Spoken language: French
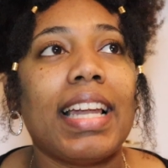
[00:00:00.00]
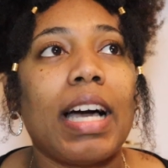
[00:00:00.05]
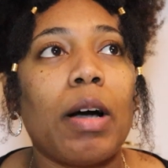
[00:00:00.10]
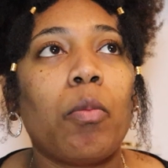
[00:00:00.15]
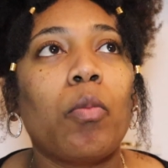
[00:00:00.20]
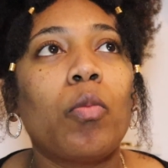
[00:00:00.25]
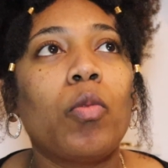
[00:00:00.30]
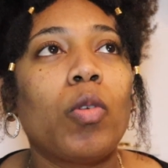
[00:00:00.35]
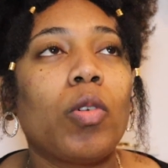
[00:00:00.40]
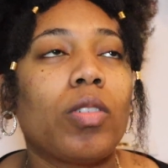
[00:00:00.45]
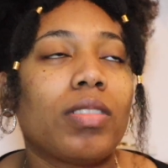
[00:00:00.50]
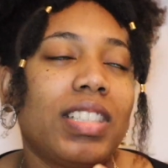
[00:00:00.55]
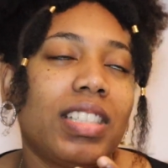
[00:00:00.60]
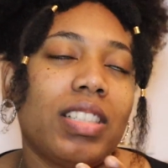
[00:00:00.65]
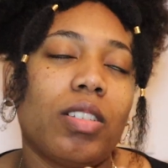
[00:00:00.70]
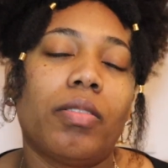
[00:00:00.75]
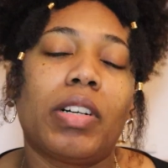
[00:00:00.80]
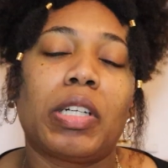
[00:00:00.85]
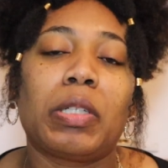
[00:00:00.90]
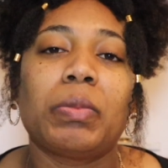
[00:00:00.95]
l'amour,
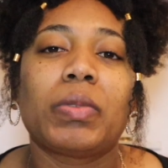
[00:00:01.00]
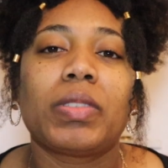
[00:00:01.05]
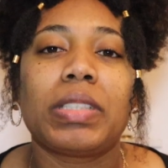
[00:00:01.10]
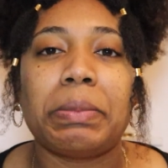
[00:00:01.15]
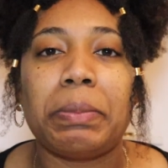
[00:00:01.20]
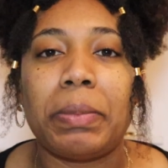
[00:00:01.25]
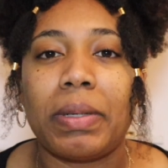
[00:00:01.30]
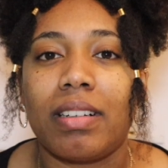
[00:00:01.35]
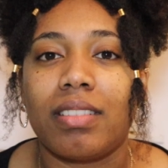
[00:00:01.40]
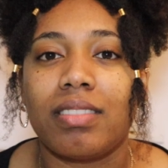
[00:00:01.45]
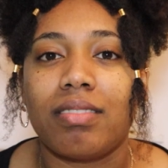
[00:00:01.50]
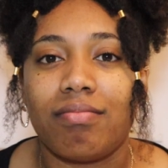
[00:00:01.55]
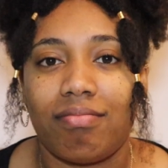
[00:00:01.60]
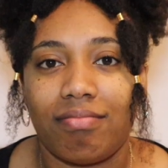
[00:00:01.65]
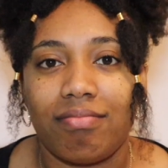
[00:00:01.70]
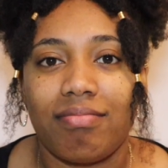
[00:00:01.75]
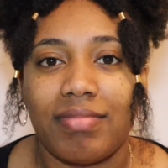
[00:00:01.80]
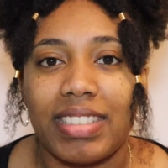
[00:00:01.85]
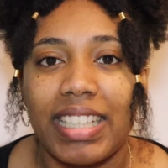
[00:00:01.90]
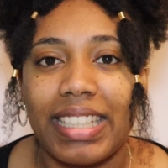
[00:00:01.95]
déjà on va commencer par
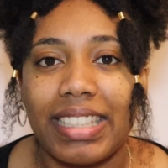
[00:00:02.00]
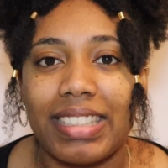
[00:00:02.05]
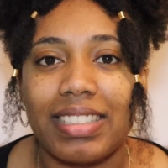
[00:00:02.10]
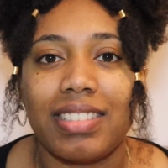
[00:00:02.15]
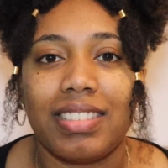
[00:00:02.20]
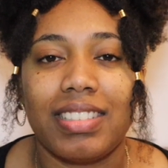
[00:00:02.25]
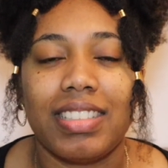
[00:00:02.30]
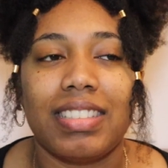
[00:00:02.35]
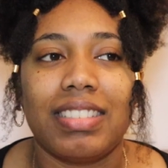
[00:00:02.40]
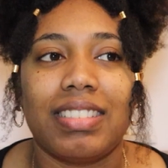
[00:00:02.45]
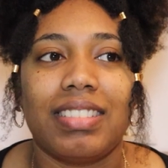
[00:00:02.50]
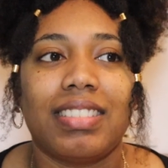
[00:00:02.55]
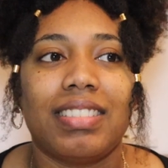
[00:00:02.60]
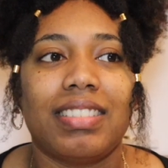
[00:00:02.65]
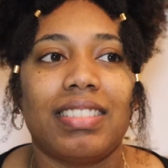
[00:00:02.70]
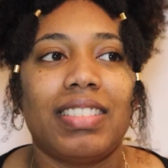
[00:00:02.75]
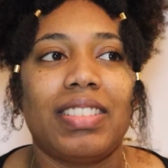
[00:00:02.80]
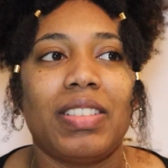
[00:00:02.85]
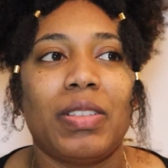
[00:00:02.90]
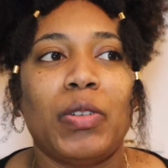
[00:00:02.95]
hein,
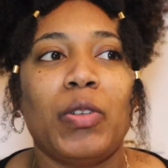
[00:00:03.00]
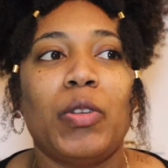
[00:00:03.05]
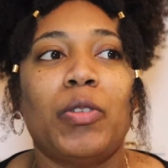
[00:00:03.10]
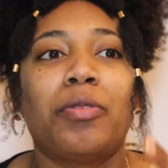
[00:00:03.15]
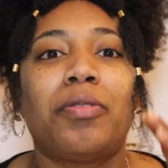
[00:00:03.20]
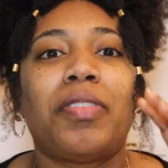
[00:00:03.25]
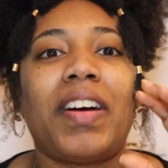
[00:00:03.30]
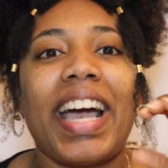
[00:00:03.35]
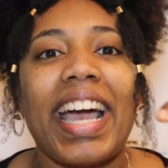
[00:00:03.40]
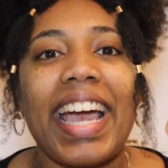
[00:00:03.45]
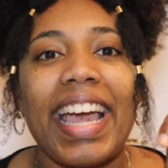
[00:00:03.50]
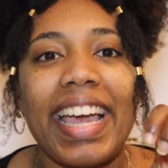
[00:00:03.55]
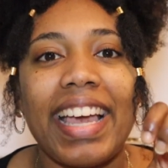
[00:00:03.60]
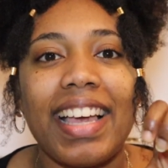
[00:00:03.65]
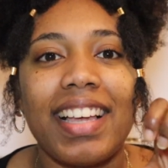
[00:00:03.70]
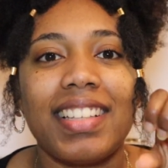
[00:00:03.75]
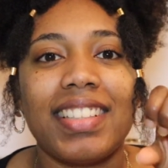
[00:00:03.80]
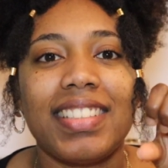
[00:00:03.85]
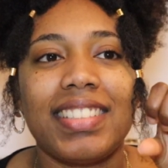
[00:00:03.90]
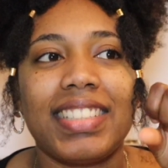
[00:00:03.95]
euh, le
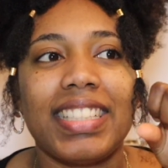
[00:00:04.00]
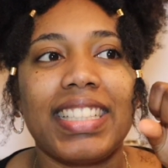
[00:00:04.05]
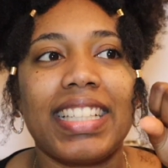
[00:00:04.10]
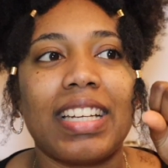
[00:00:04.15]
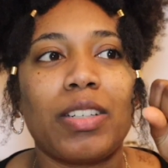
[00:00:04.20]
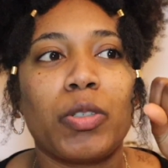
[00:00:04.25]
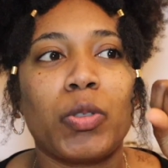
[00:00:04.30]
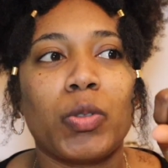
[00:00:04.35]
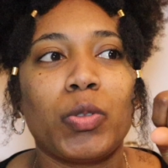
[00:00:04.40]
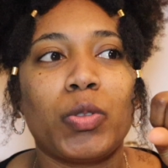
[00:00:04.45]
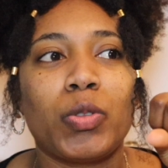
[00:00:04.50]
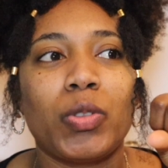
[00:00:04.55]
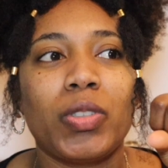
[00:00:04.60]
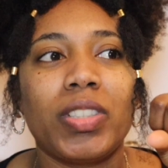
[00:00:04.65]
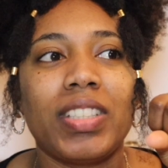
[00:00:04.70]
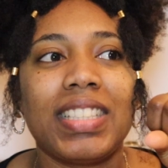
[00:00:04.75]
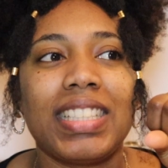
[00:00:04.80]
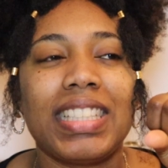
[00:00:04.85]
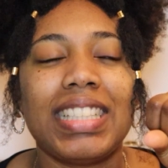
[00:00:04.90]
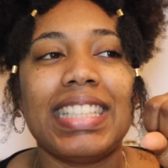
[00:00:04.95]
vrai, c'est quelque
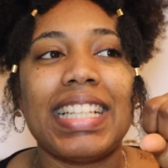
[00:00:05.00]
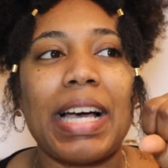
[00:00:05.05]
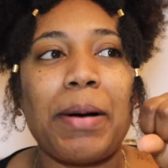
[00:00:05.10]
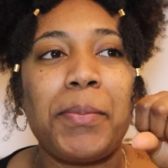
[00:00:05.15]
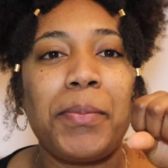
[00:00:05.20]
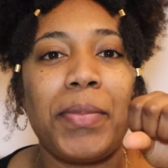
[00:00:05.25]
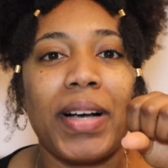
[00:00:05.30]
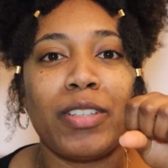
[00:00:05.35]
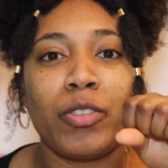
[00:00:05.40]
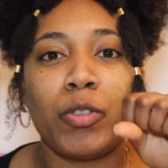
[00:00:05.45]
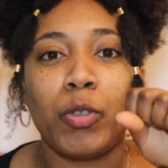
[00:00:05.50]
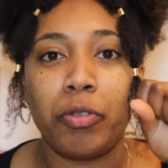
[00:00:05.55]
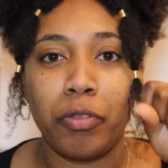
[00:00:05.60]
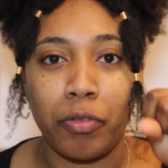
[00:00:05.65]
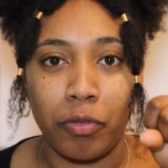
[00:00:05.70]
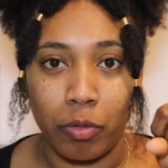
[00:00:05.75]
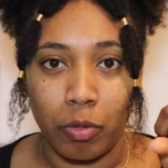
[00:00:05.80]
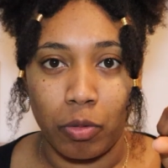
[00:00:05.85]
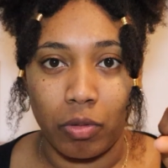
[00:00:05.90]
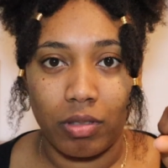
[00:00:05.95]
chose qui n'a pas de
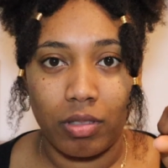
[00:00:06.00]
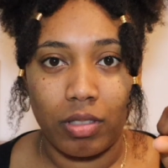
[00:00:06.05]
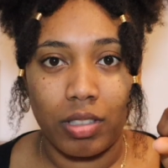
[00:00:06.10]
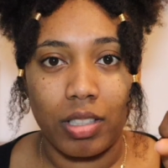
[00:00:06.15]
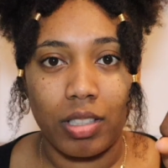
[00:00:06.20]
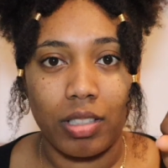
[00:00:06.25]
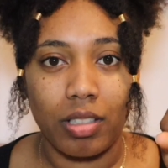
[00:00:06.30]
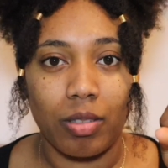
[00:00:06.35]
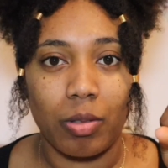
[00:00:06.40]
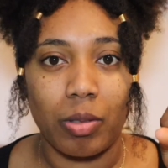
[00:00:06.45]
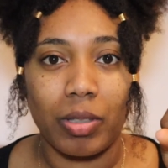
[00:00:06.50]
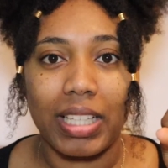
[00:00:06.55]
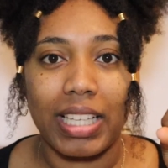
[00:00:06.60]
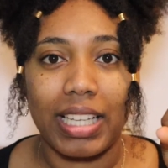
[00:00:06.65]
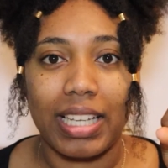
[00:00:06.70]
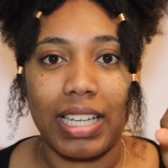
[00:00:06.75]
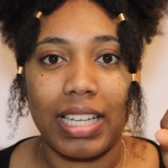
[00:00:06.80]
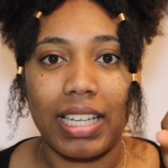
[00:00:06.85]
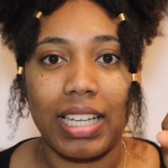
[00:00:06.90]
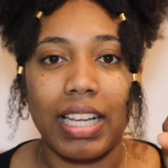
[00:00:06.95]
faux.
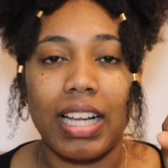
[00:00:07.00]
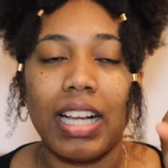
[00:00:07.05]
Ok